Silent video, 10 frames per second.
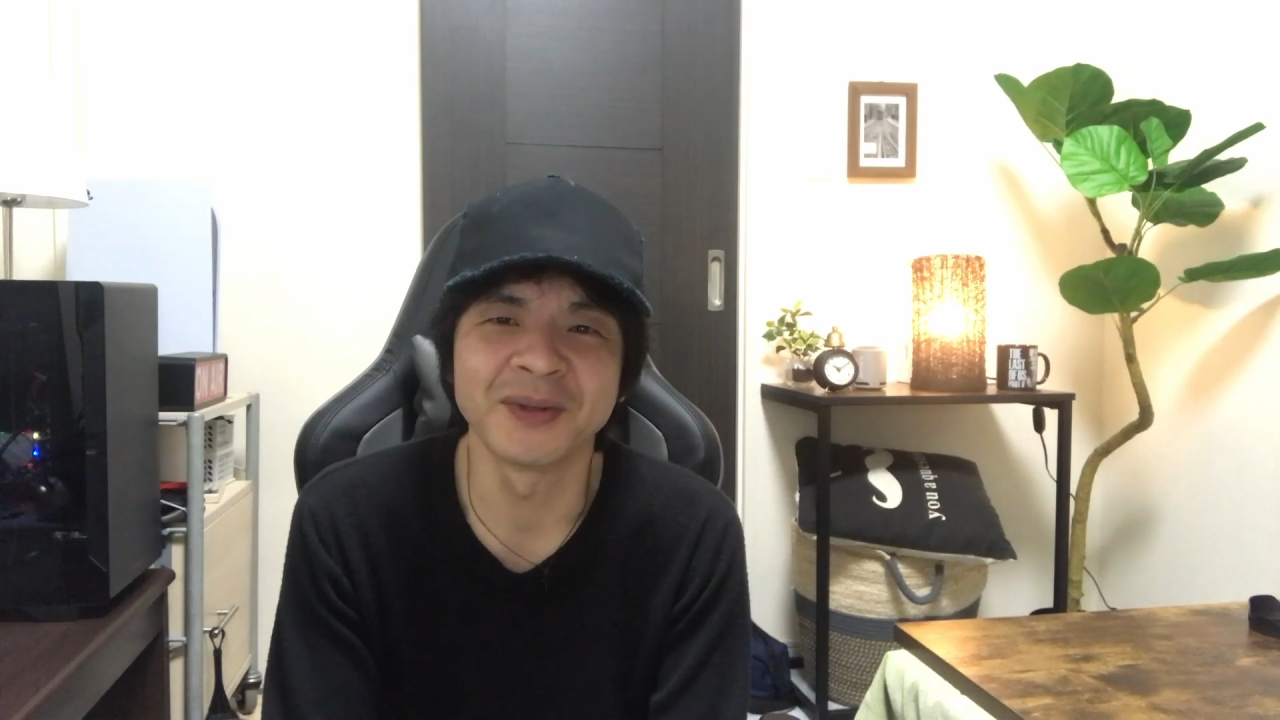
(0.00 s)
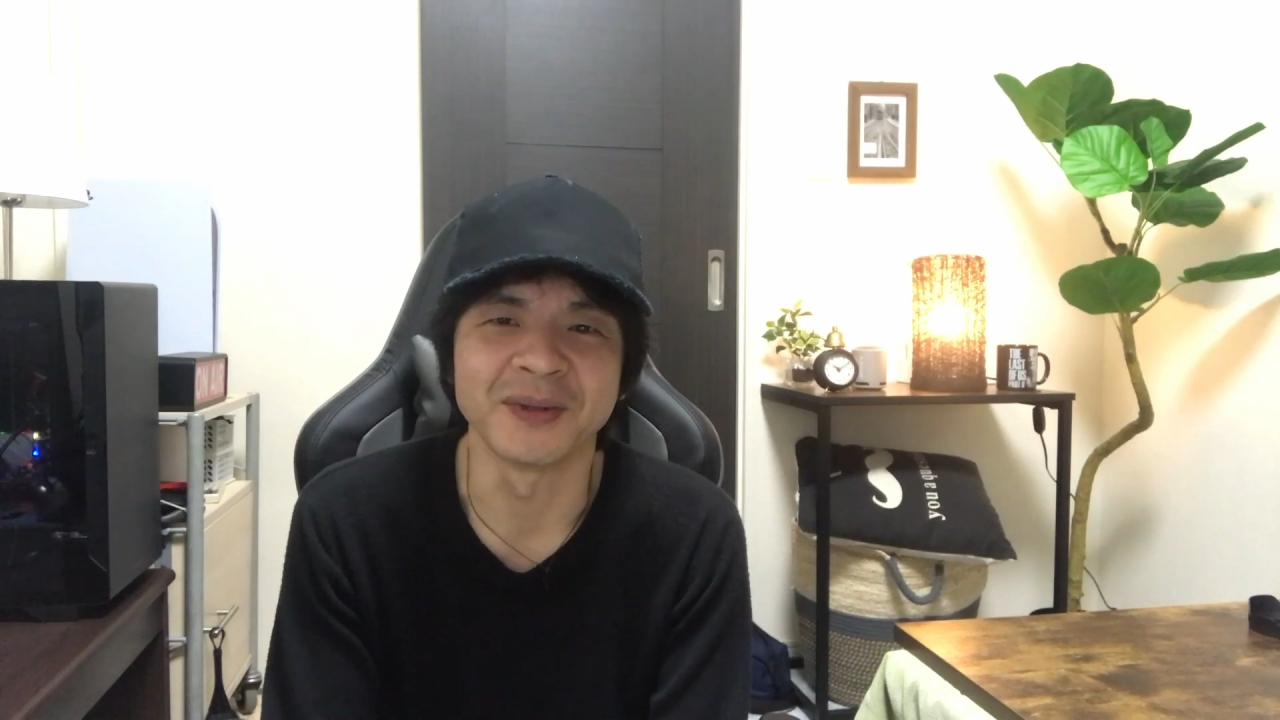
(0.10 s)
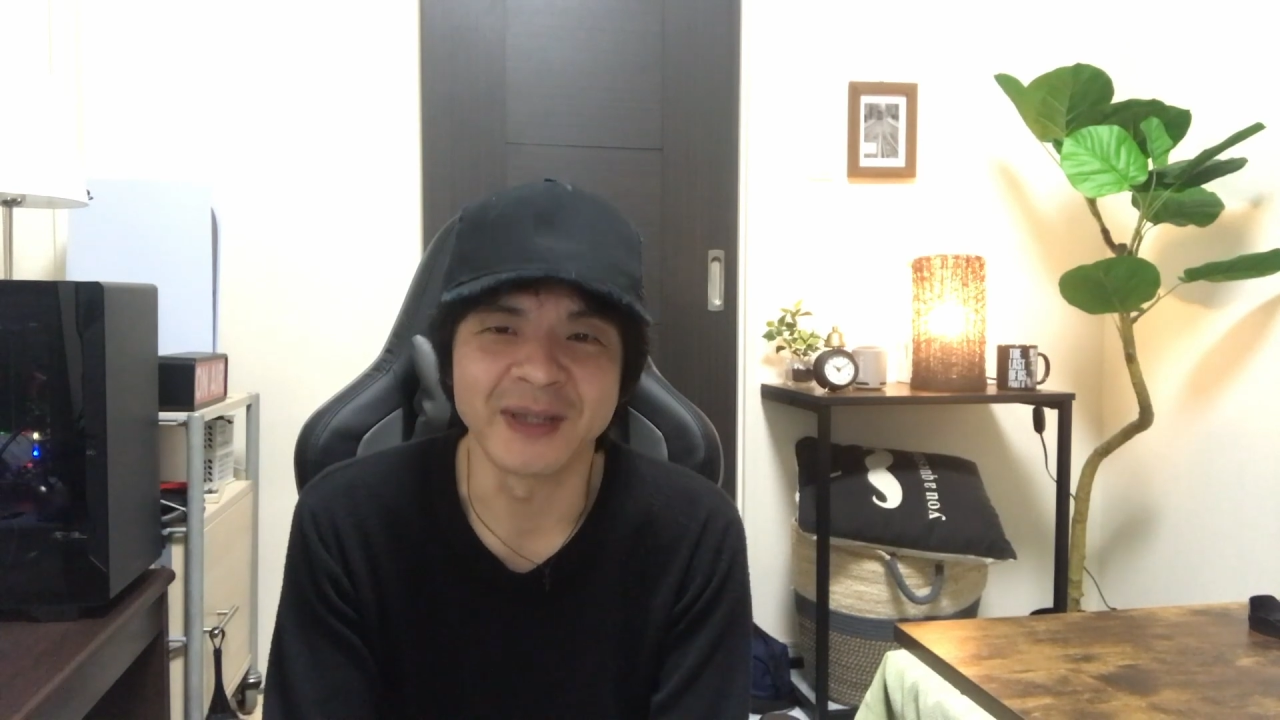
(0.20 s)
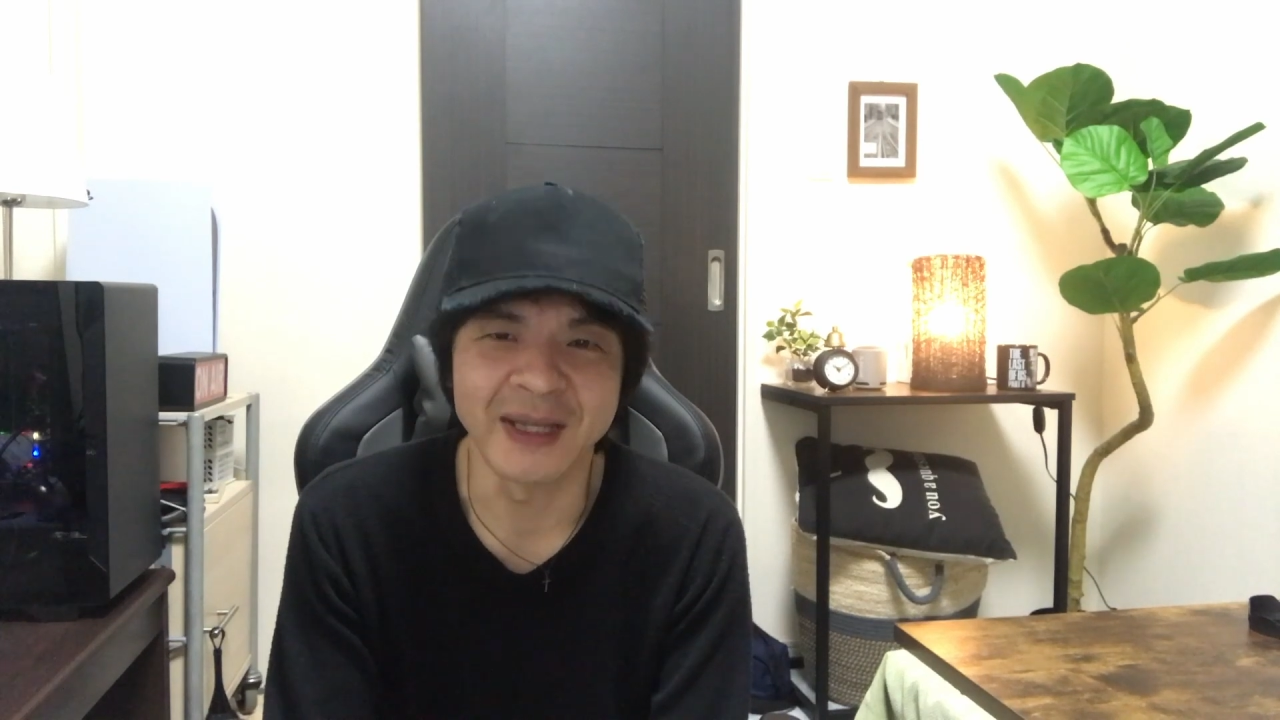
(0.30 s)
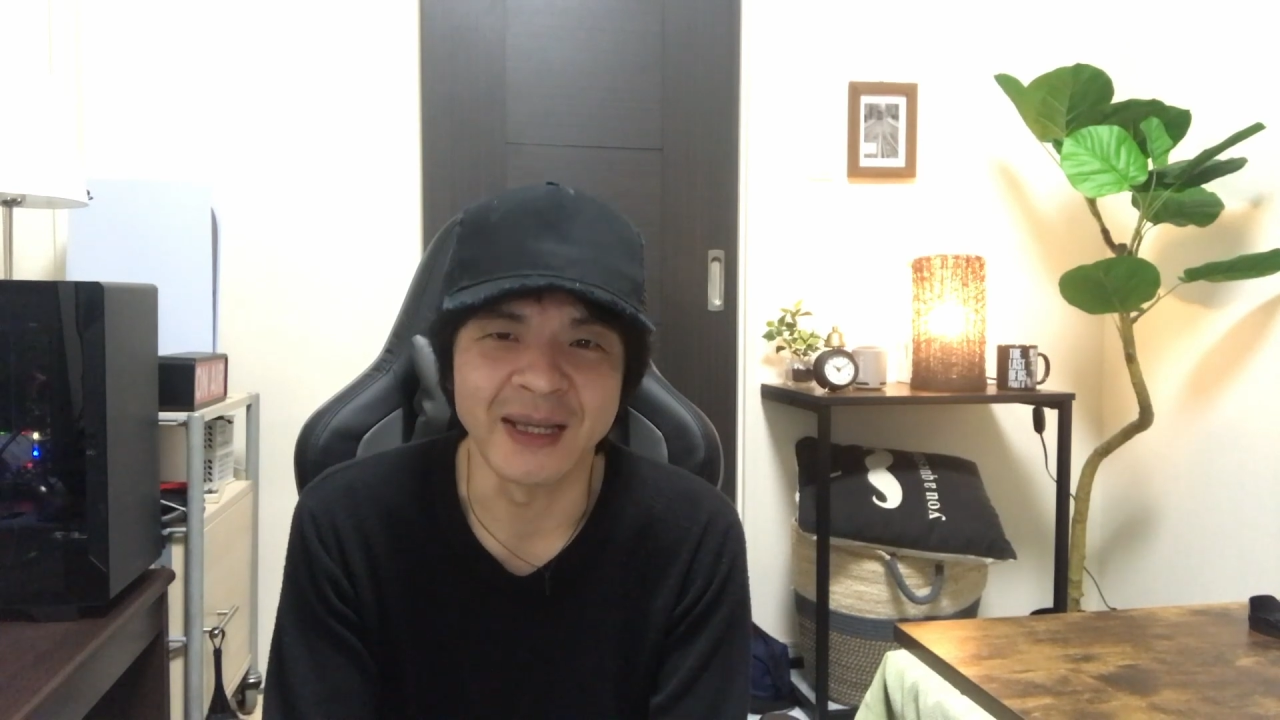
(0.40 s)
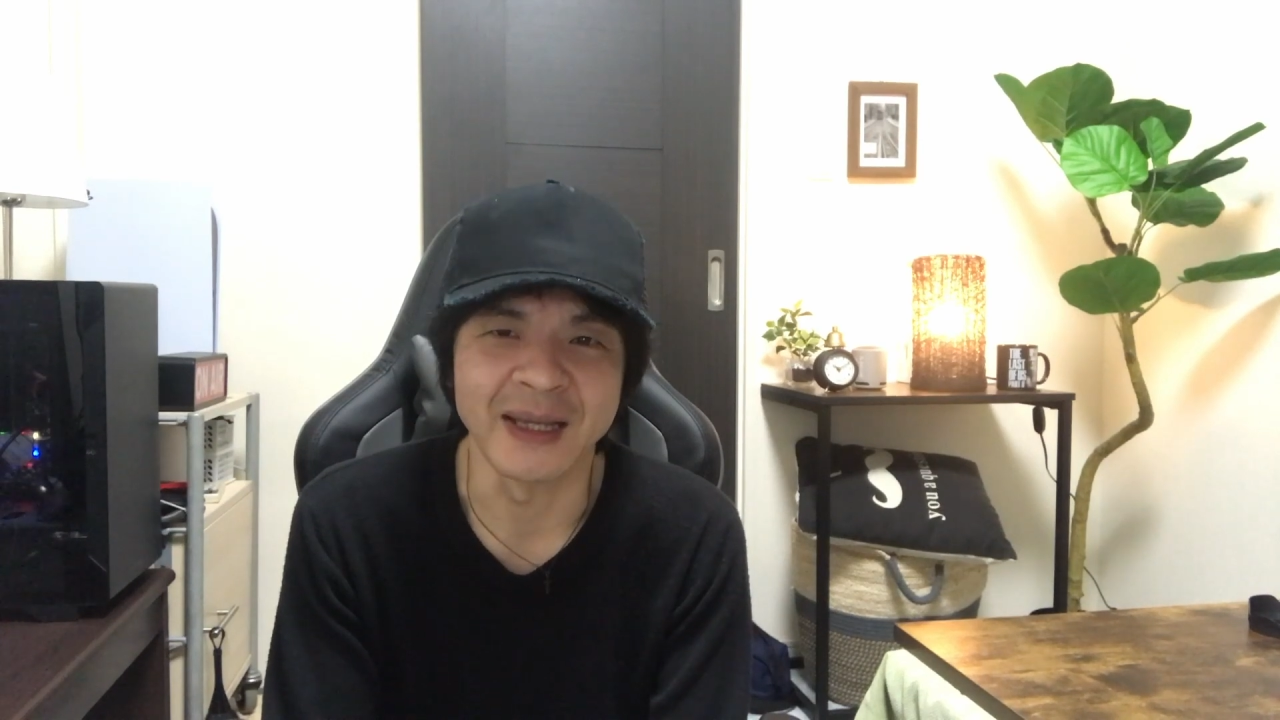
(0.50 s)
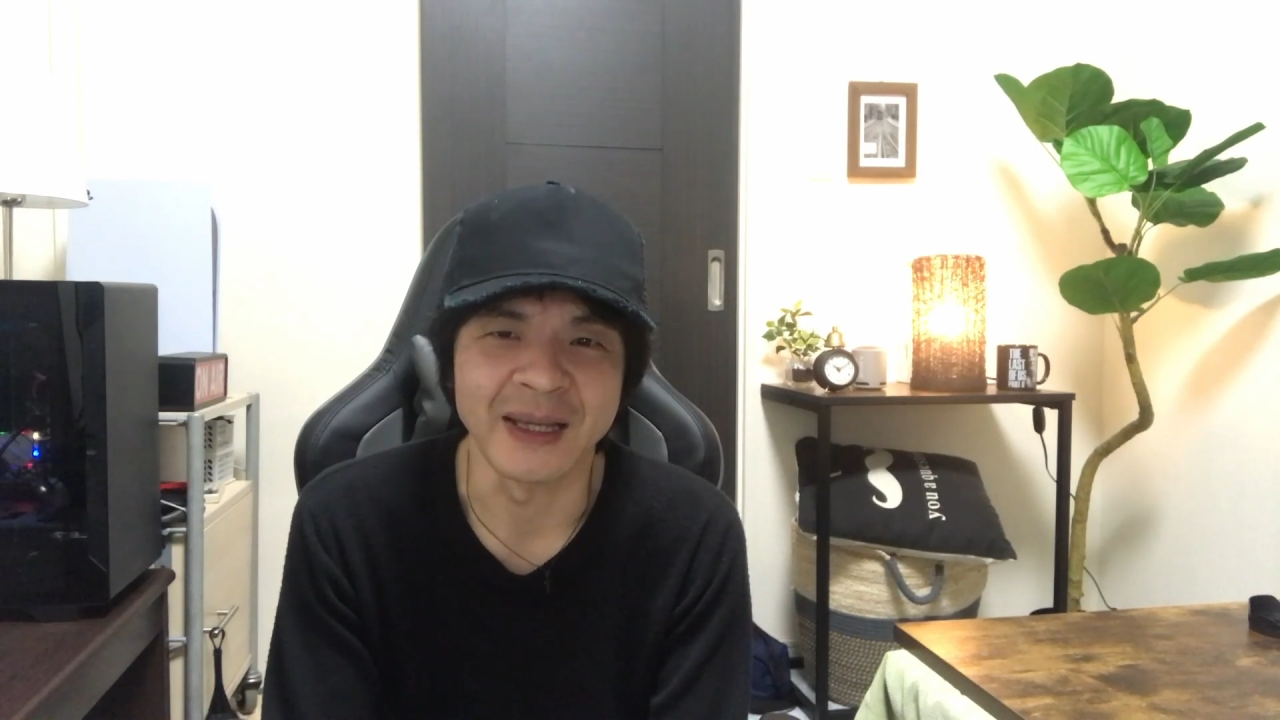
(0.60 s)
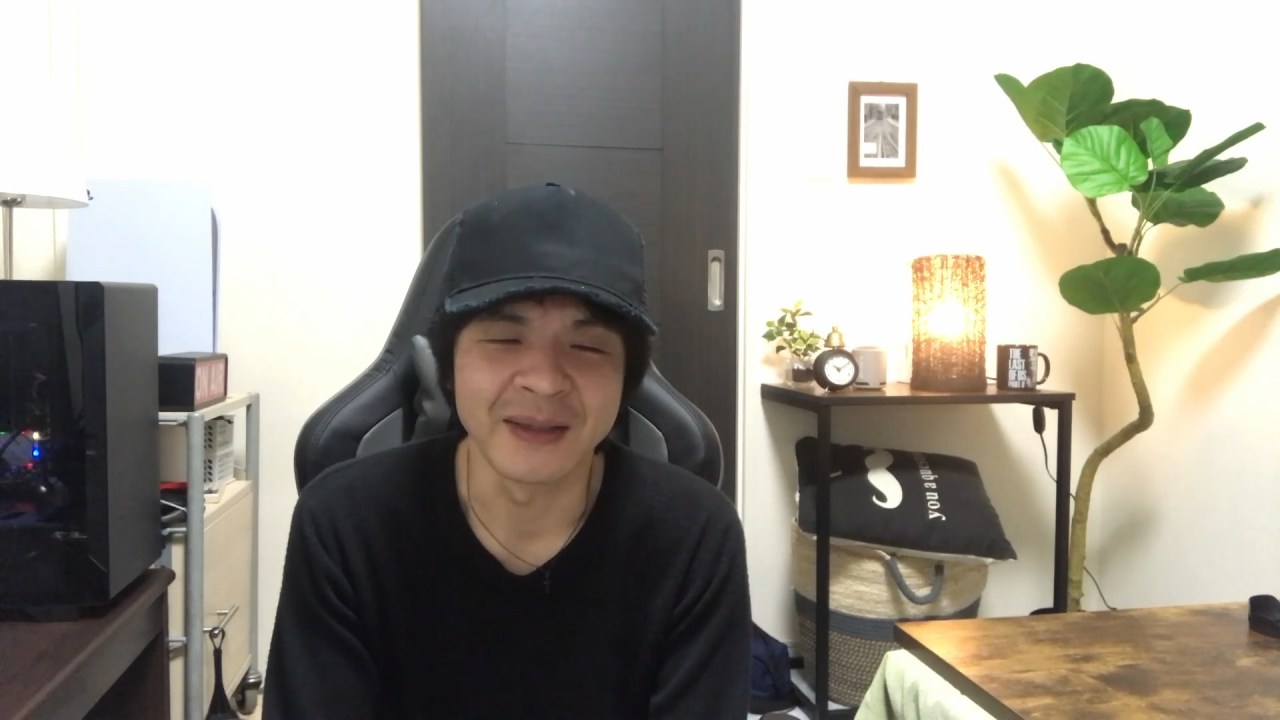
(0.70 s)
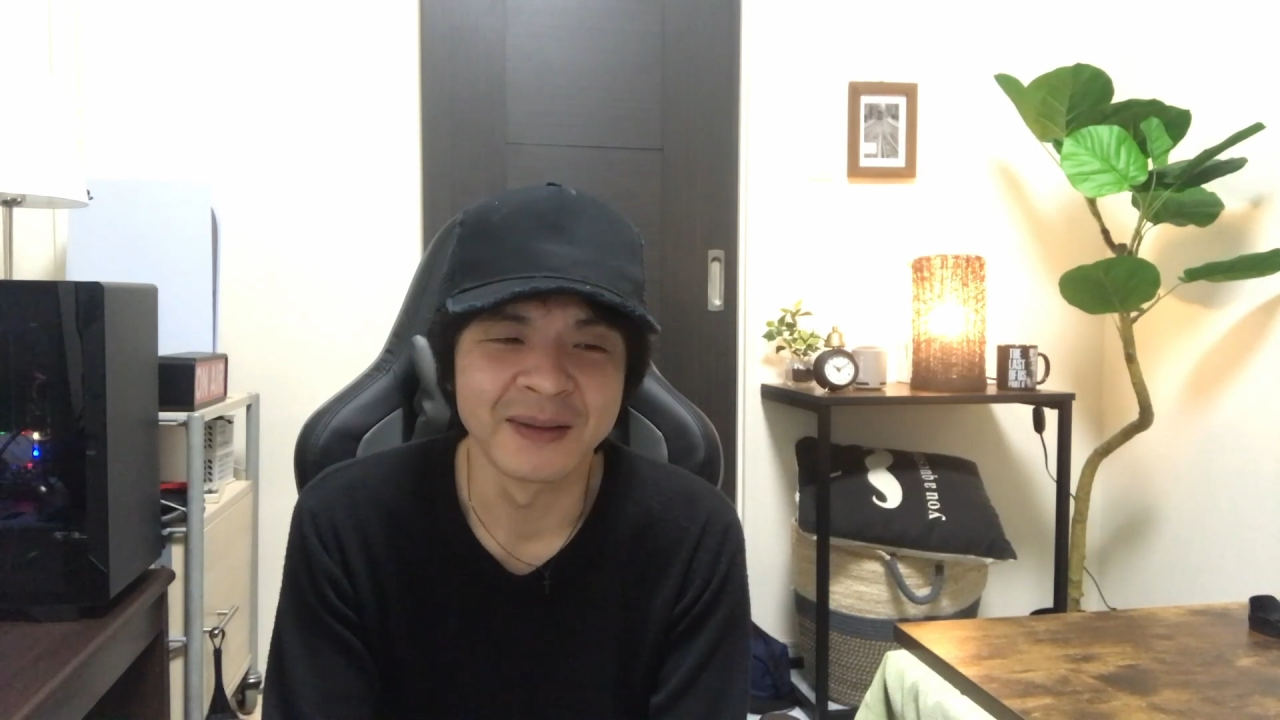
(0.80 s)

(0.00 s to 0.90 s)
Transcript: とで、